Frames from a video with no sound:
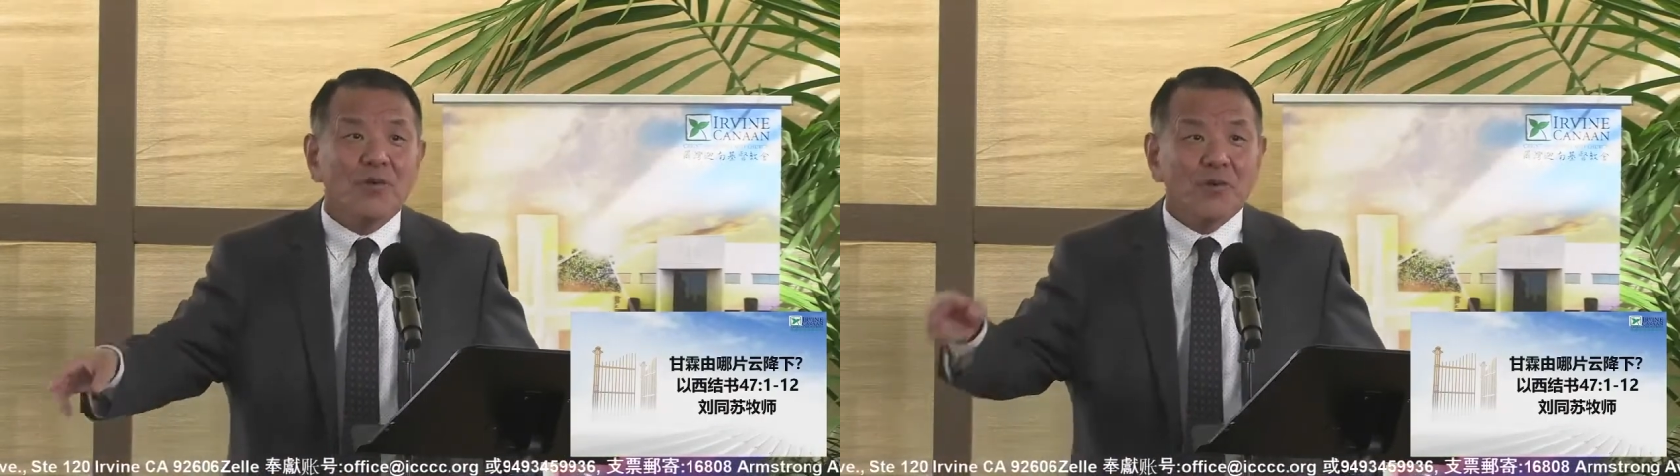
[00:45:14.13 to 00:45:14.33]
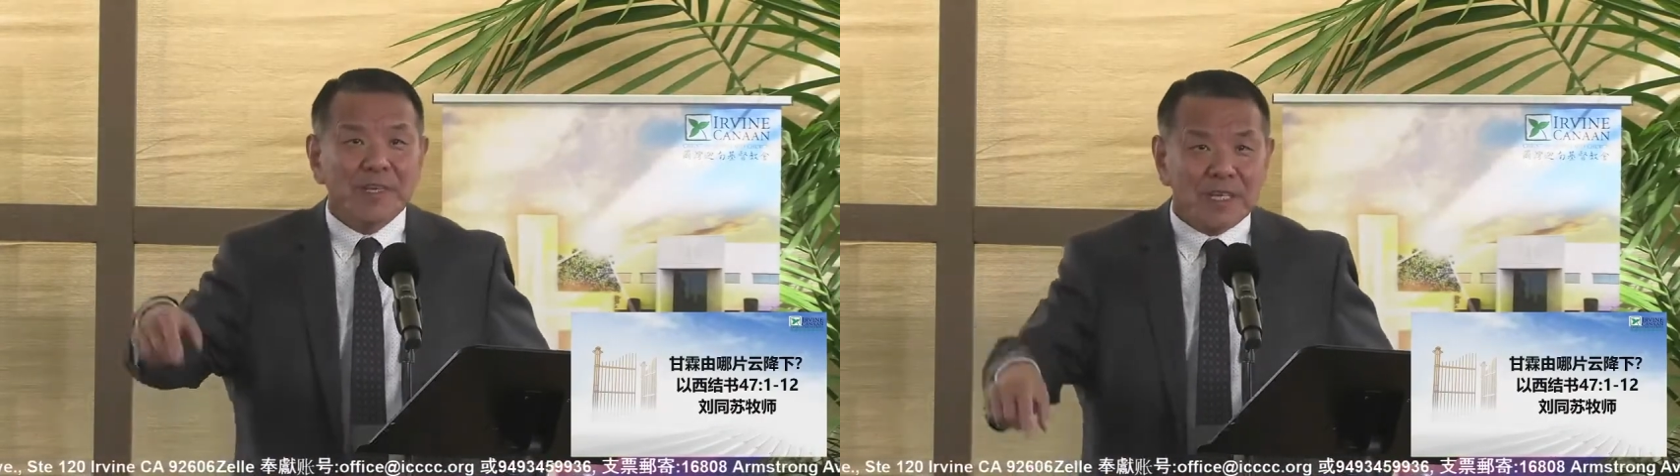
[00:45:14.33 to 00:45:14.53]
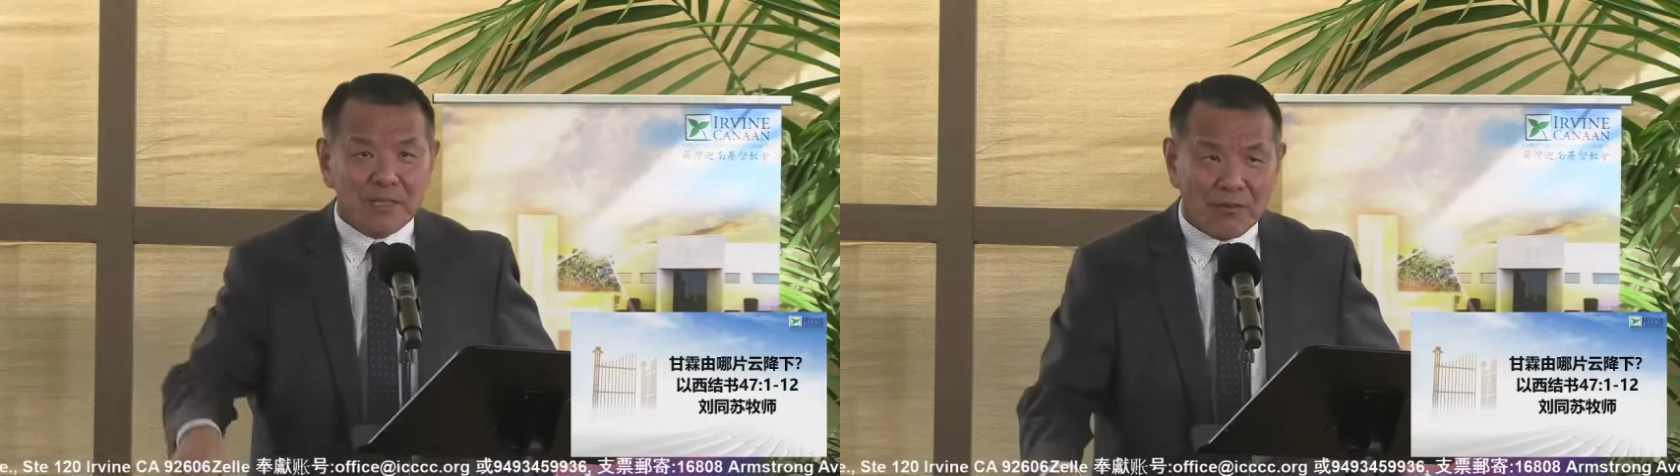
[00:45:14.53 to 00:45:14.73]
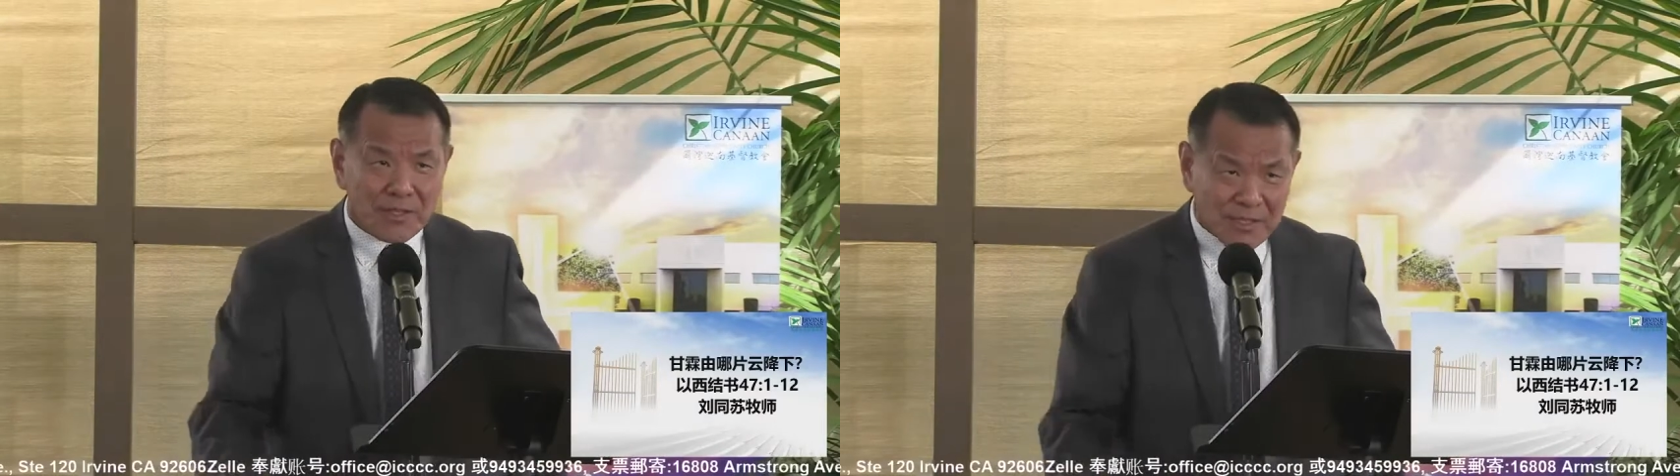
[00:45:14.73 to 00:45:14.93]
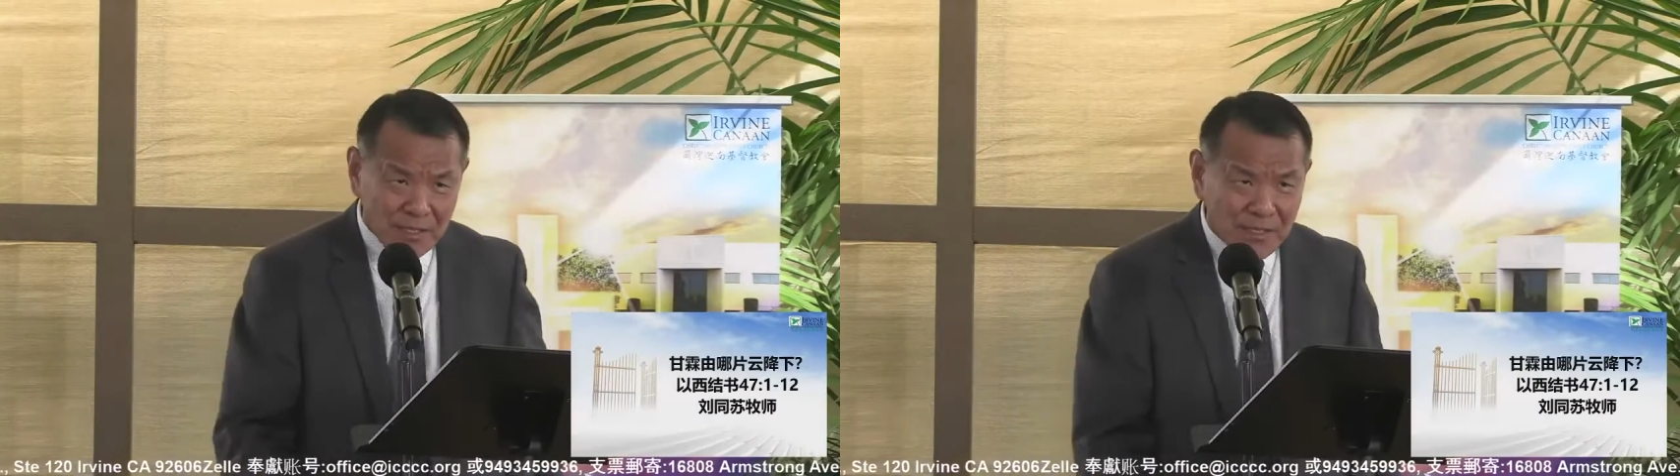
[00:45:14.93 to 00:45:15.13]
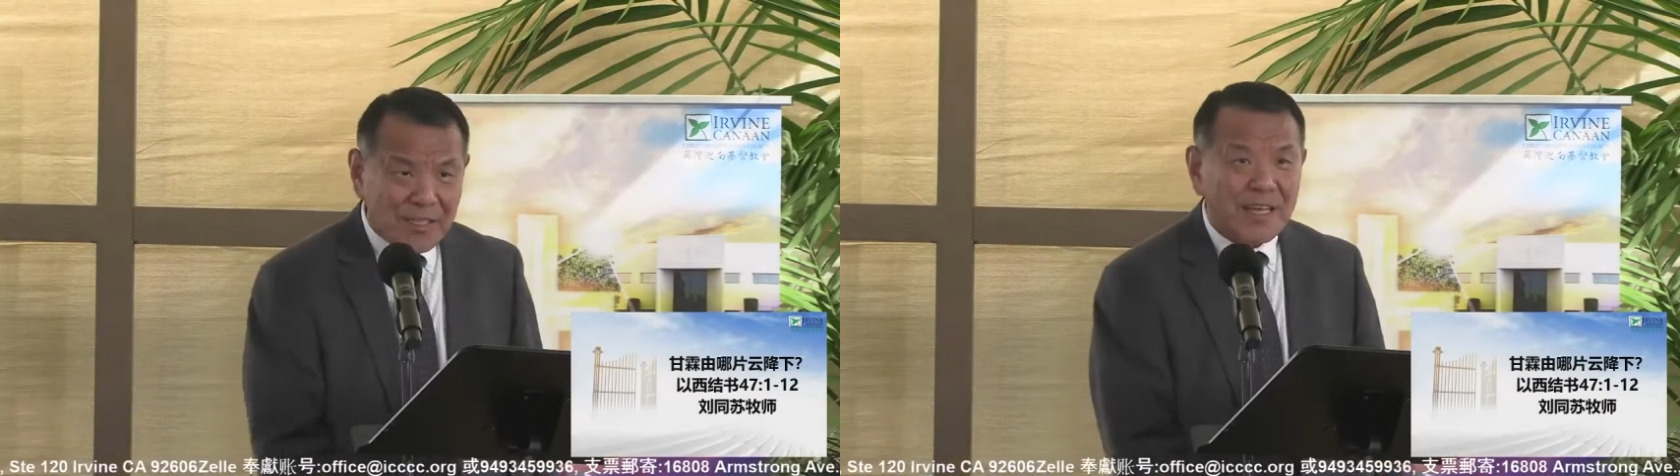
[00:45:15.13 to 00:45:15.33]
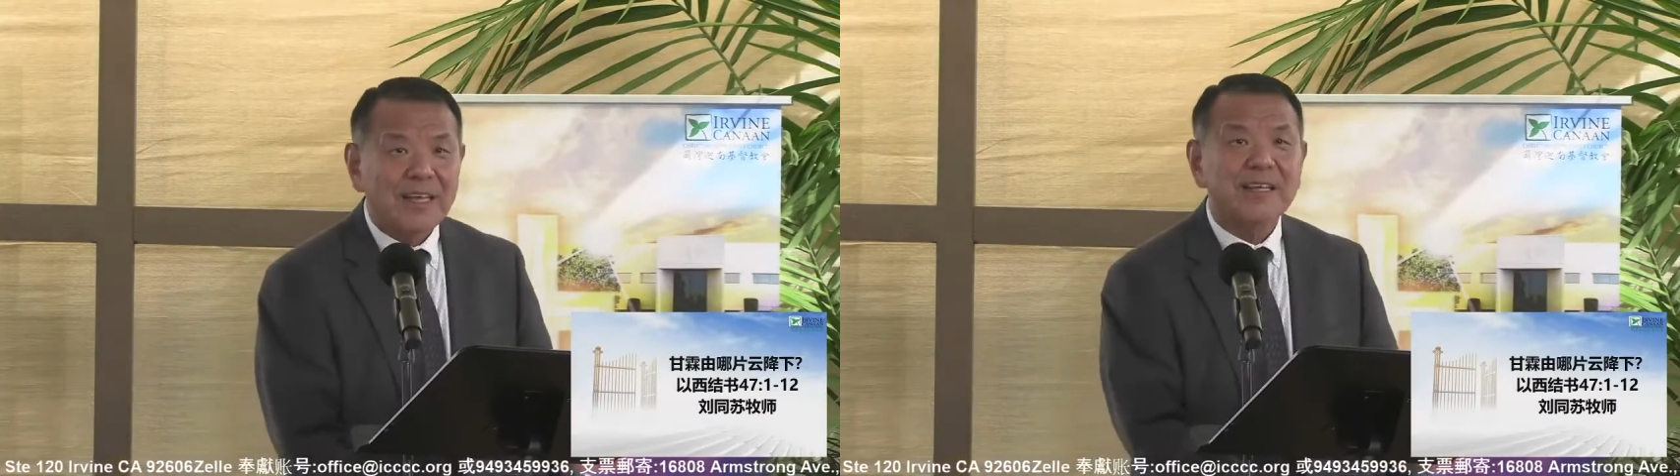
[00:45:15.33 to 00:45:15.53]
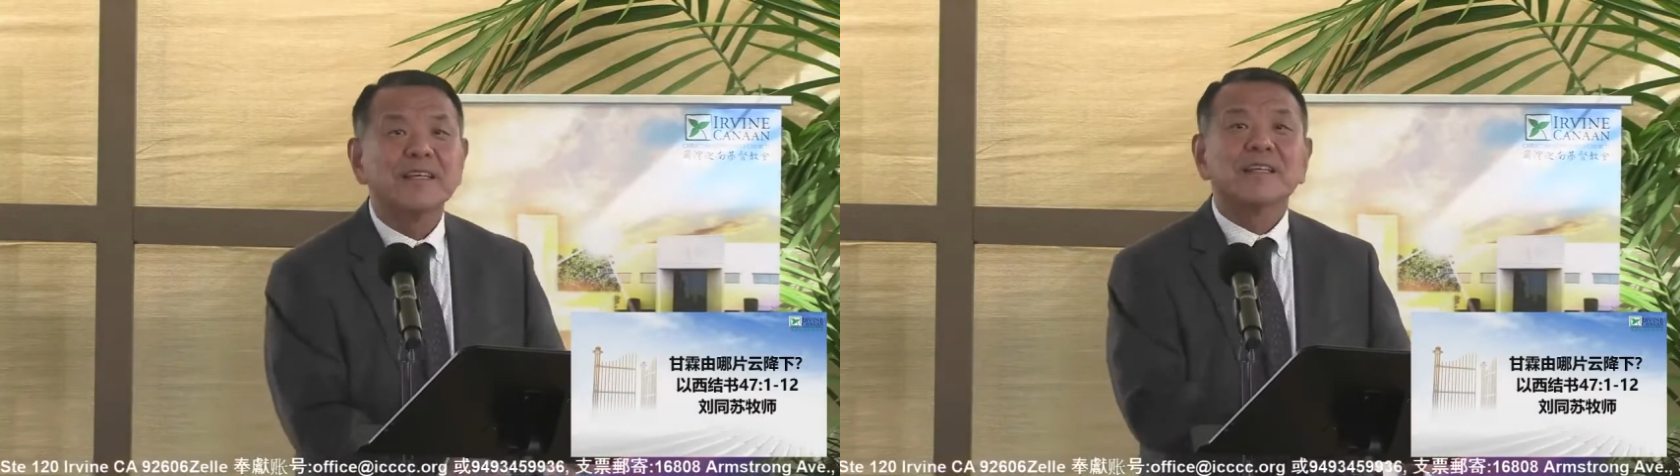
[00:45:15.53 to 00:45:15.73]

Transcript: 我们应该到这儿来